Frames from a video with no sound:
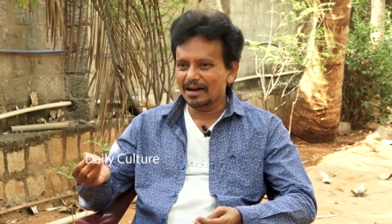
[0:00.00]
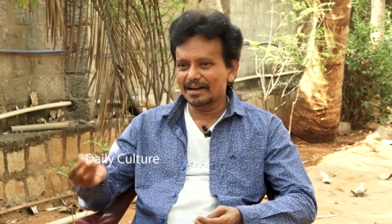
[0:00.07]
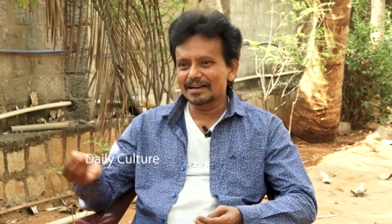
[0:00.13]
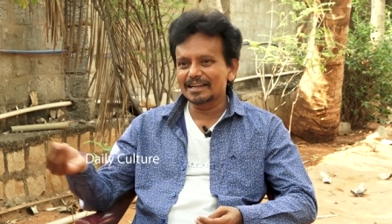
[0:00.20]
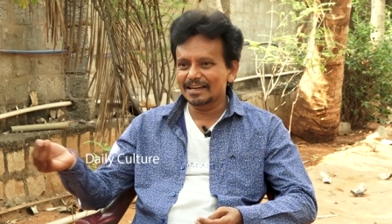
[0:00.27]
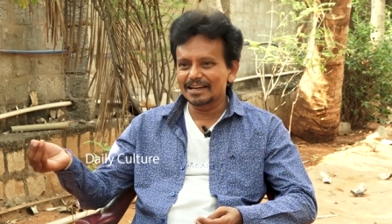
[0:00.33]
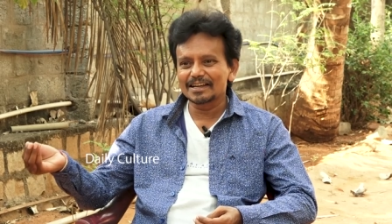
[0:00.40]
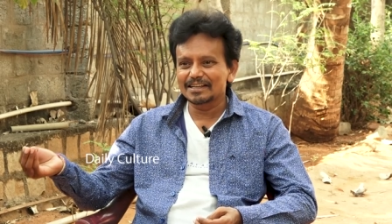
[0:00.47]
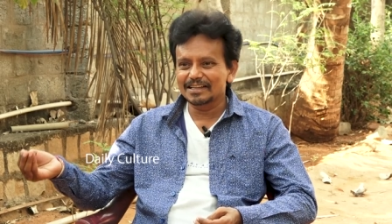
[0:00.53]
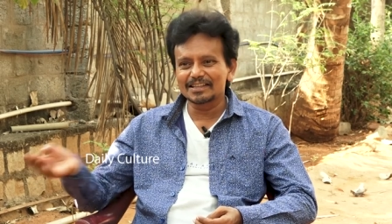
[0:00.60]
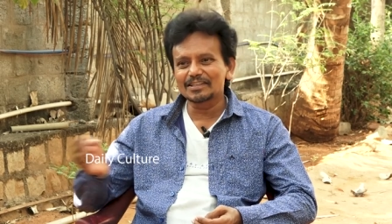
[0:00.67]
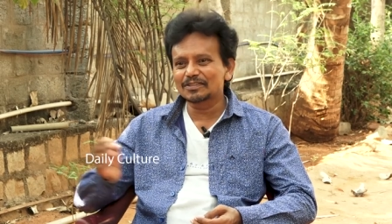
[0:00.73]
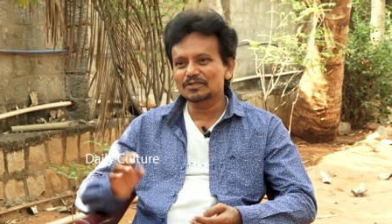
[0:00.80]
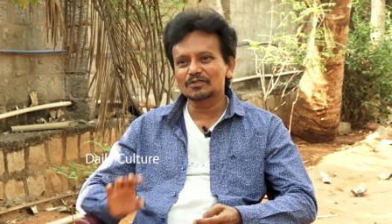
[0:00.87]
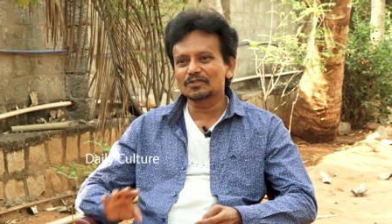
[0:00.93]
అంటే
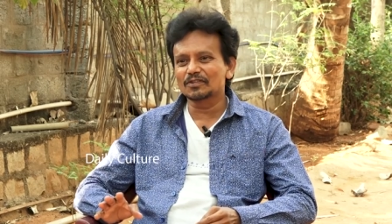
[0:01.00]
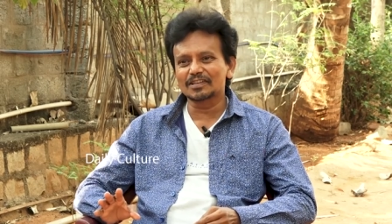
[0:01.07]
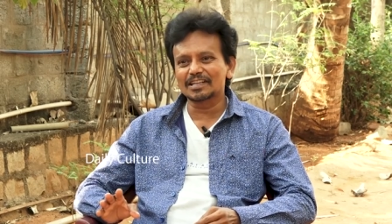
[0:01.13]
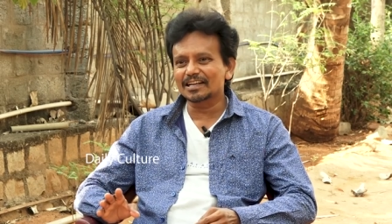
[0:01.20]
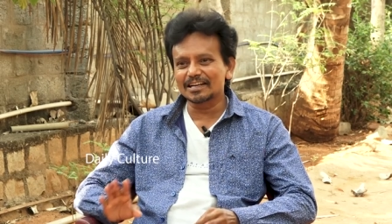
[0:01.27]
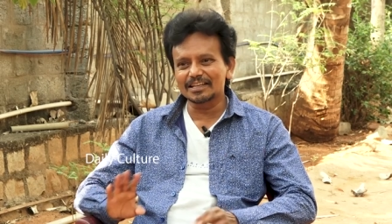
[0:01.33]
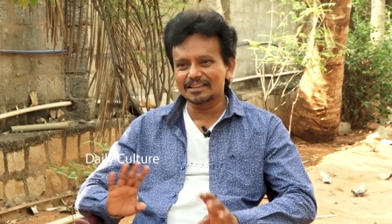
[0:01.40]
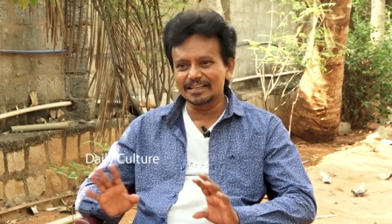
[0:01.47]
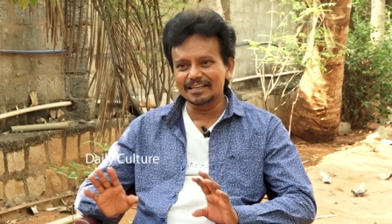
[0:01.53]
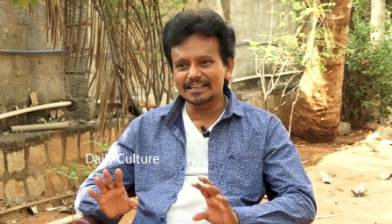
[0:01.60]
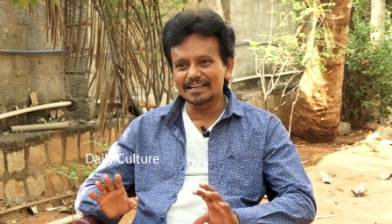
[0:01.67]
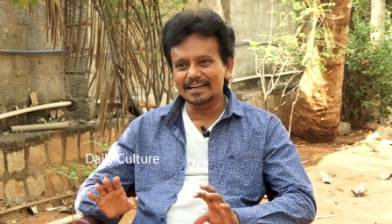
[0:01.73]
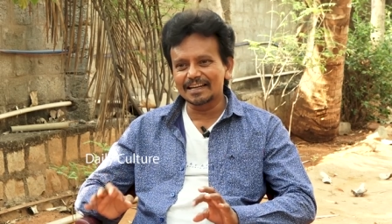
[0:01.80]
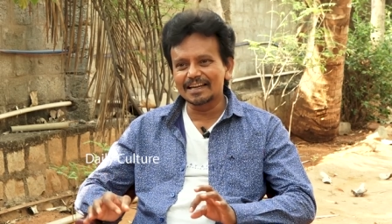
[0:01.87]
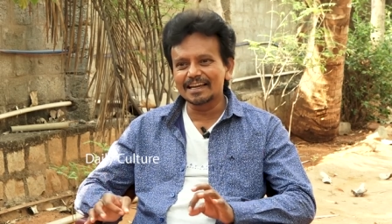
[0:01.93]
ఇది ఇచ్చి ఉంటారు లేదు
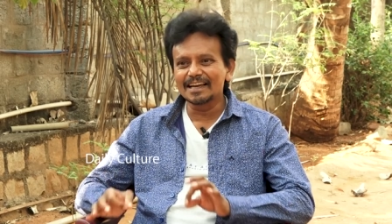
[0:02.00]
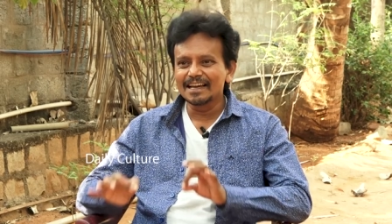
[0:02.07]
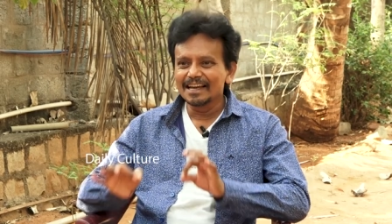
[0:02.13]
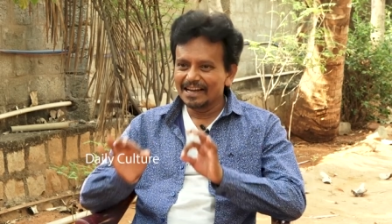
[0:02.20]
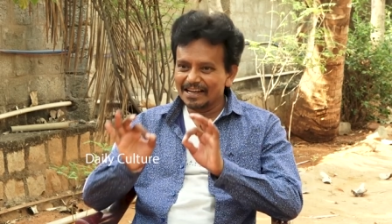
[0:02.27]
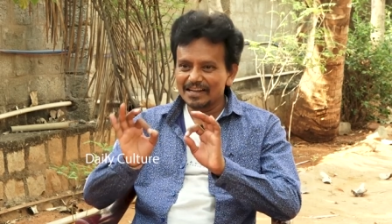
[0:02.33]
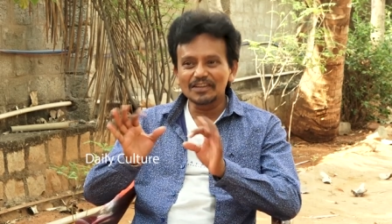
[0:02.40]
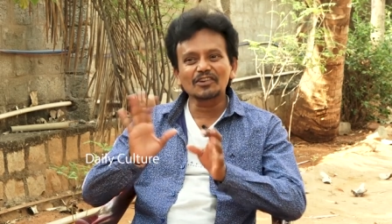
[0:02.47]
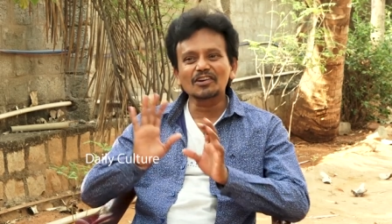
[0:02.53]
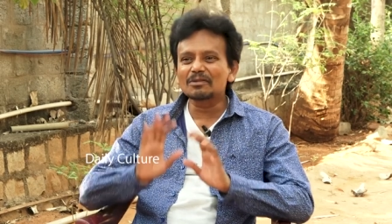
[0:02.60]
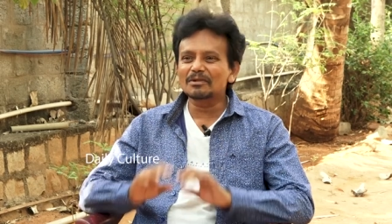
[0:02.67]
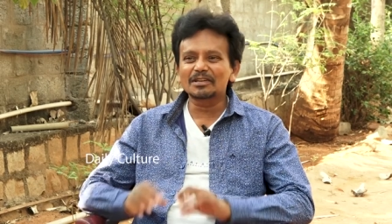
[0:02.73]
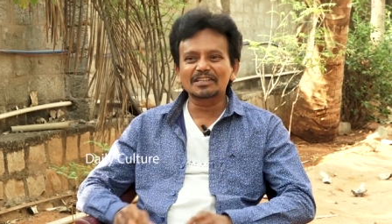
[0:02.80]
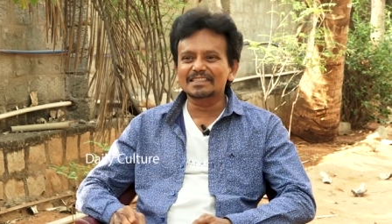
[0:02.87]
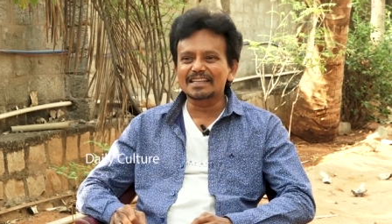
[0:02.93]
తెలియదు కానీ
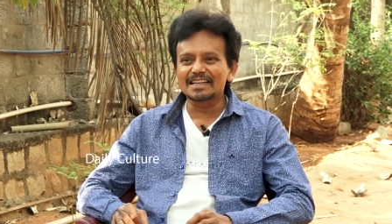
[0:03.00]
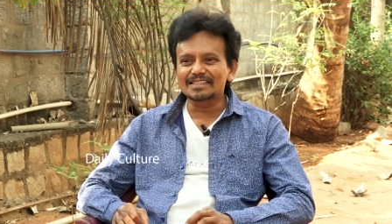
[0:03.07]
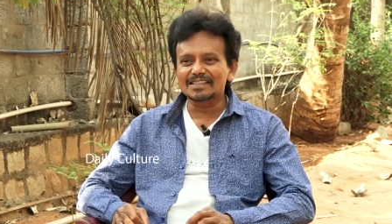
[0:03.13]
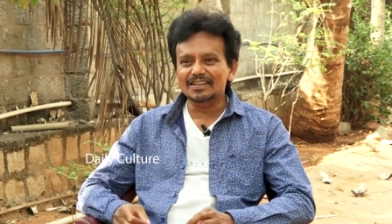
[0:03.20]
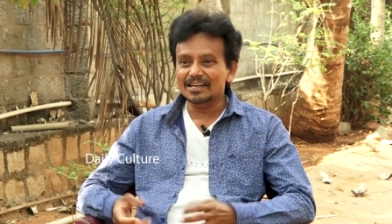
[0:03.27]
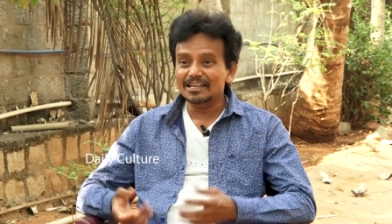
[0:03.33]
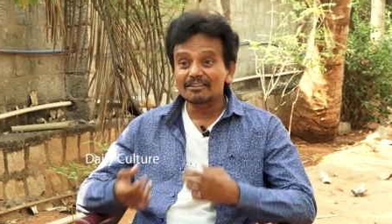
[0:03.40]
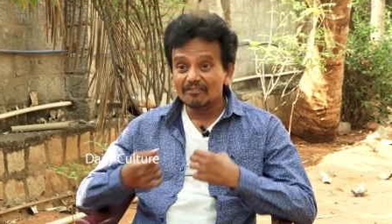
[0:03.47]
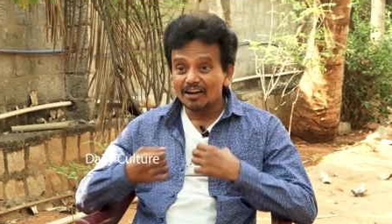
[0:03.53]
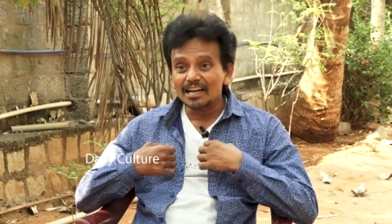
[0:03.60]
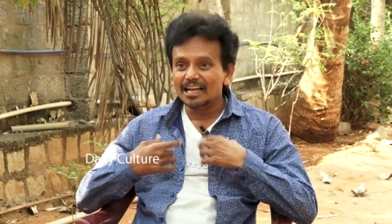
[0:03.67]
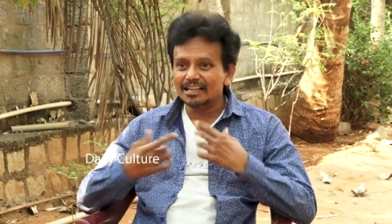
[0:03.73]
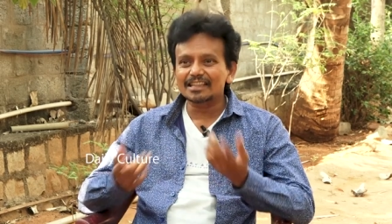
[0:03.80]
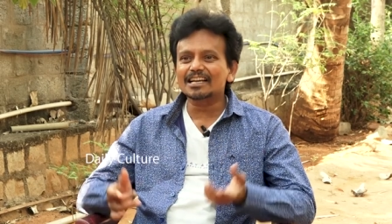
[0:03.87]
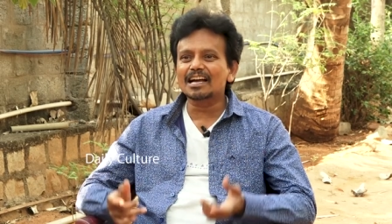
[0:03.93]
హీరోకి మట్టుకు చేస్తారు అంటే
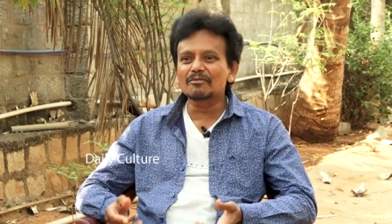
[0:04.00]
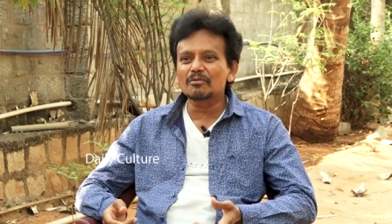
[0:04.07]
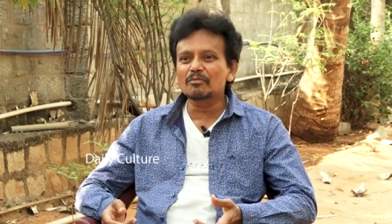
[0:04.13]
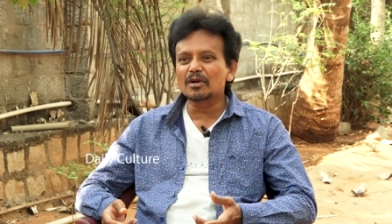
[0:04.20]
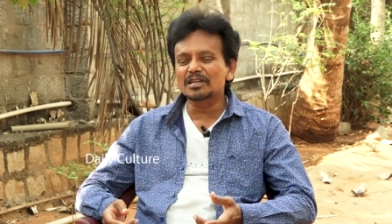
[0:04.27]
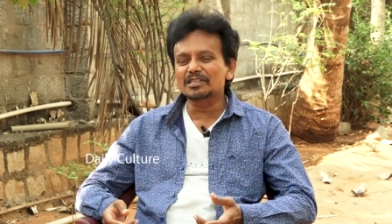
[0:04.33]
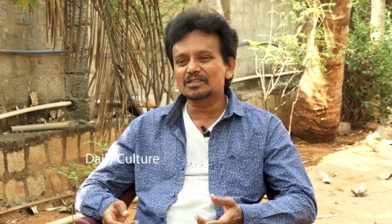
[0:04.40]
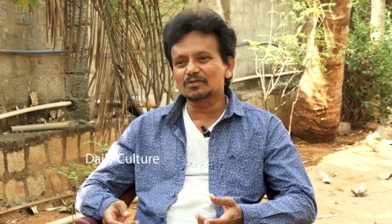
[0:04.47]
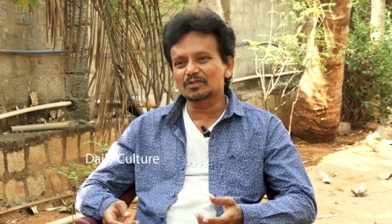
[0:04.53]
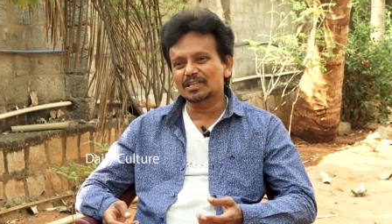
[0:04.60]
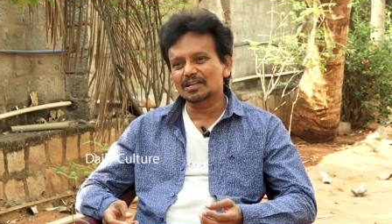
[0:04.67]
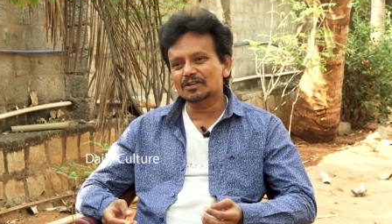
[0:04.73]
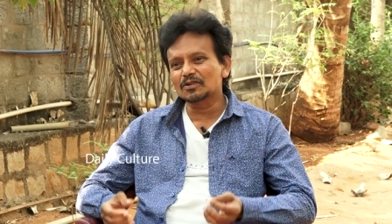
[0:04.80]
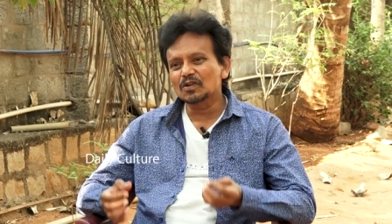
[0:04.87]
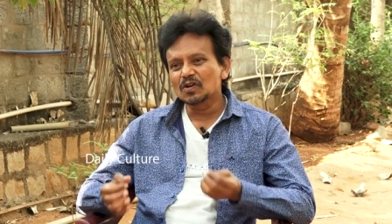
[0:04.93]
వాళ్ళు అంతగా అభిమానిస్తూ
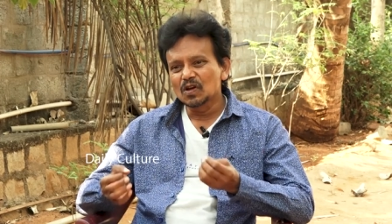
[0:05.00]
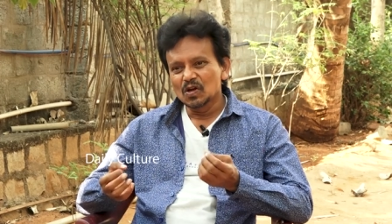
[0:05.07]
ఉంటారు